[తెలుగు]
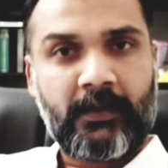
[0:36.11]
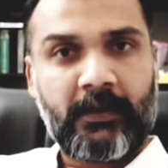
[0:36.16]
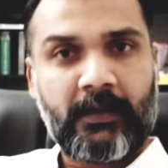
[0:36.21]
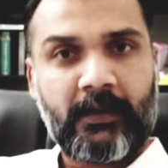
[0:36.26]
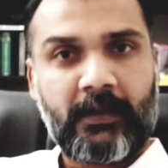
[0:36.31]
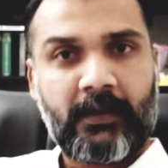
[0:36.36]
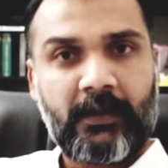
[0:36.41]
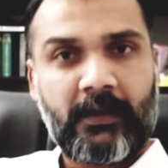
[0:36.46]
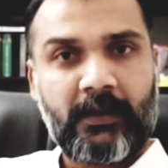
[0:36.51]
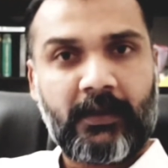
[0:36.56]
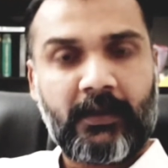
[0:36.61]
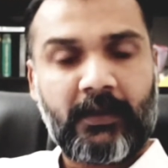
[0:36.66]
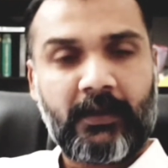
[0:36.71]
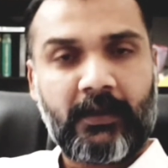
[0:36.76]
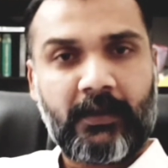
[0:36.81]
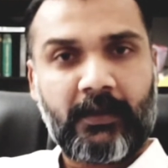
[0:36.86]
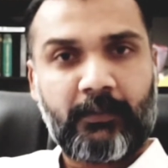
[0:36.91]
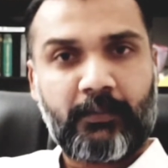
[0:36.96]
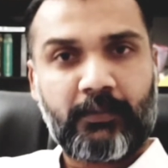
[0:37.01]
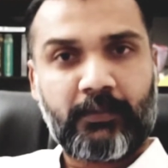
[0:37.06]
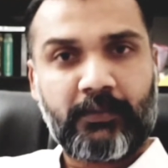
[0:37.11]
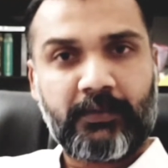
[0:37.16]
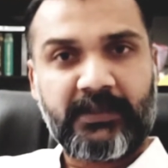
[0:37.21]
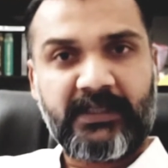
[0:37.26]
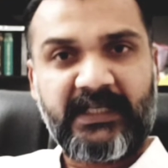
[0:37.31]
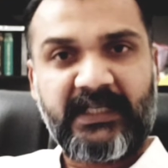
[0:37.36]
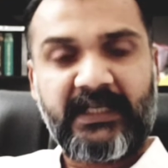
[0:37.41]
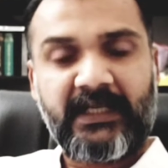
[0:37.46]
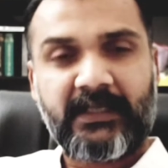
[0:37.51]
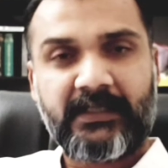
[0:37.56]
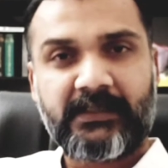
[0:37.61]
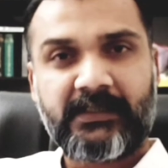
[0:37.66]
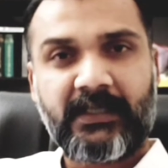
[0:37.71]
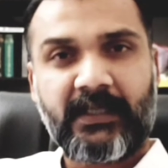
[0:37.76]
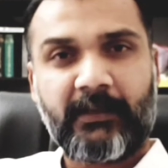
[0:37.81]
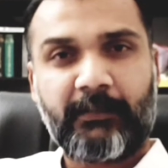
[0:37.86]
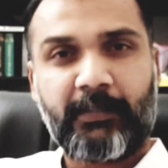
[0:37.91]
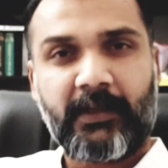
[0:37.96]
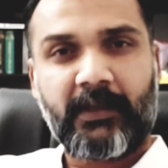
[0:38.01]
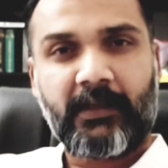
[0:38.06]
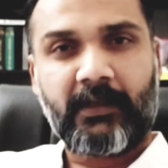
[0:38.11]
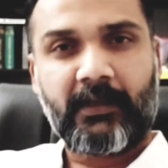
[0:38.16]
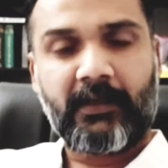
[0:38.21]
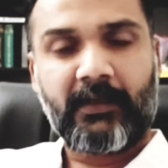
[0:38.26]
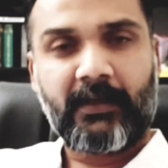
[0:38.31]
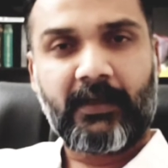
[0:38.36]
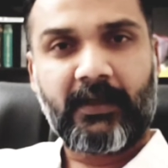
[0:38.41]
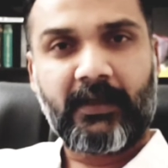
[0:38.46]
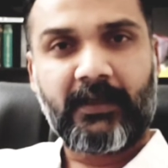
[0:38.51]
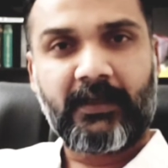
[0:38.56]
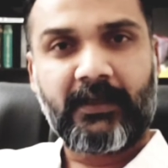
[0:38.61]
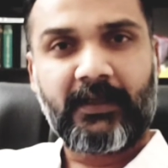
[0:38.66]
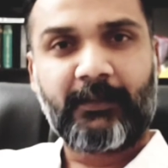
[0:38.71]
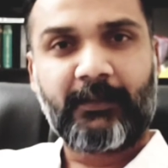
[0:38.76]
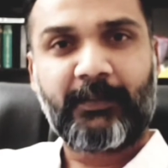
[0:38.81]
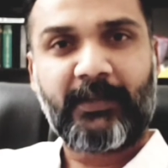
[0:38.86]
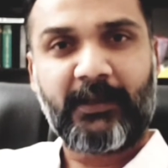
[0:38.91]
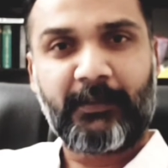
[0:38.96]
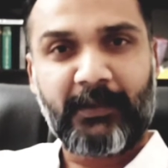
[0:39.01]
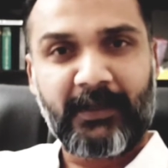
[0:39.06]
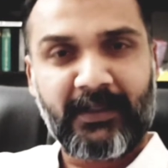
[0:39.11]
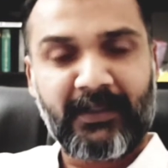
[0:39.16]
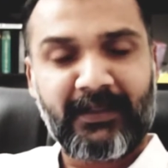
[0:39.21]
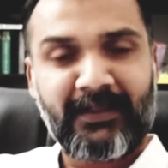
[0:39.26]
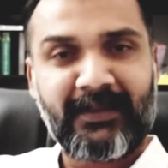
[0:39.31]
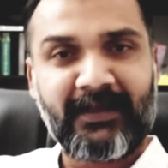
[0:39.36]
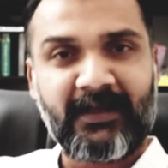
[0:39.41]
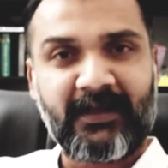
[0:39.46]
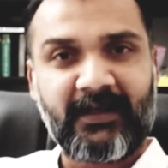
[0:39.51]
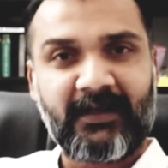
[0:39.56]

అయితే ఇప్పుడు జిఎస్డిపి అని ఇంత పెద్ద పెద్ద